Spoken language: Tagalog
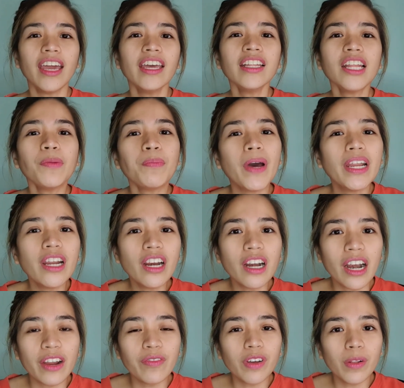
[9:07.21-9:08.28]
Dahil the
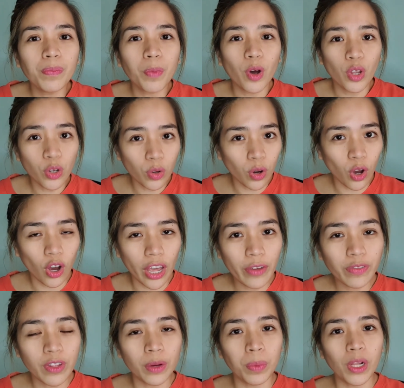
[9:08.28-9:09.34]
arrival po nung
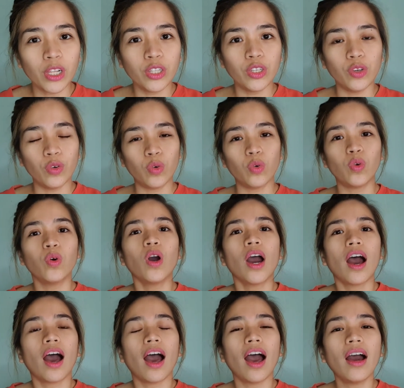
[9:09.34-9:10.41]
OFW,
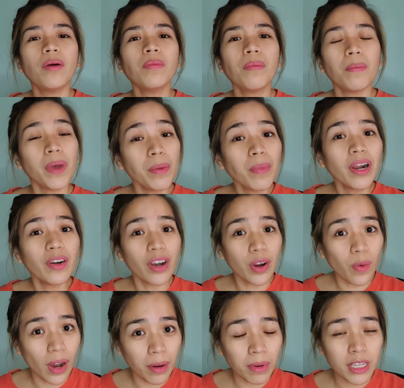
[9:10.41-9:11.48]
ang, may mga
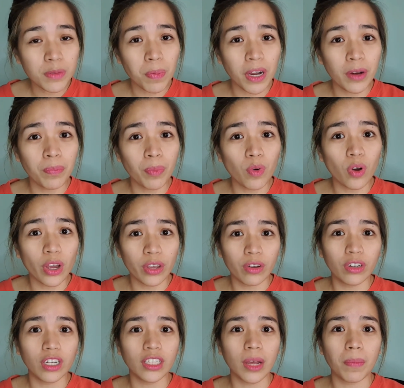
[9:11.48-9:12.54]
requirements pa rin po
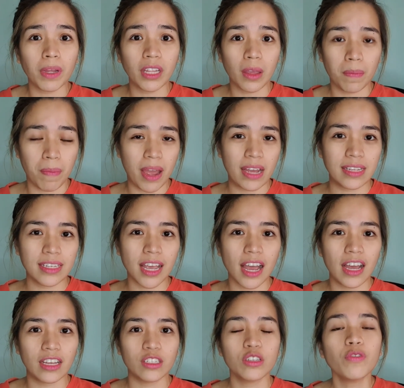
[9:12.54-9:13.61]
kayo na dapat
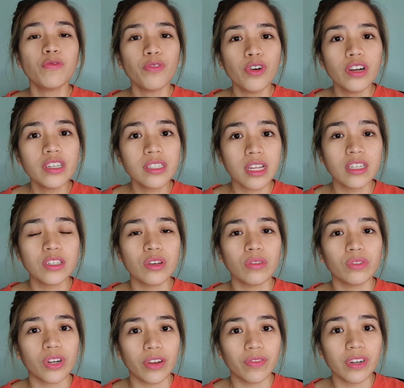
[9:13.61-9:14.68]
ipasa. So, first is
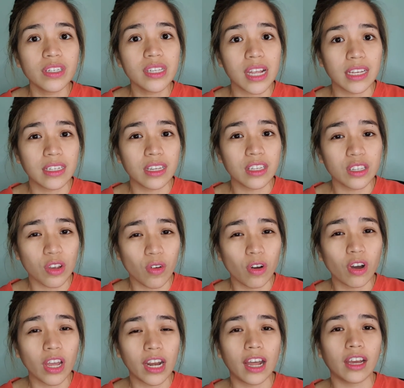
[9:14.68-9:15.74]
yung driver's license nyo,
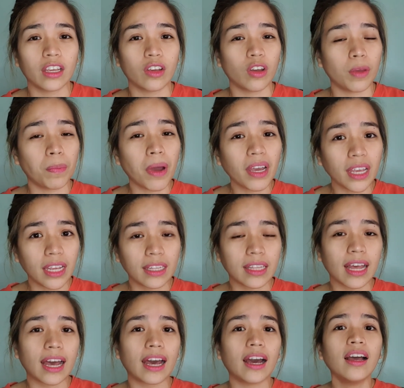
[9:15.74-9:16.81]
kailangan nyo
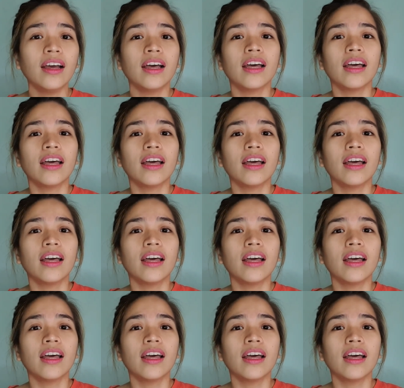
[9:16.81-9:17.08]
ipakita.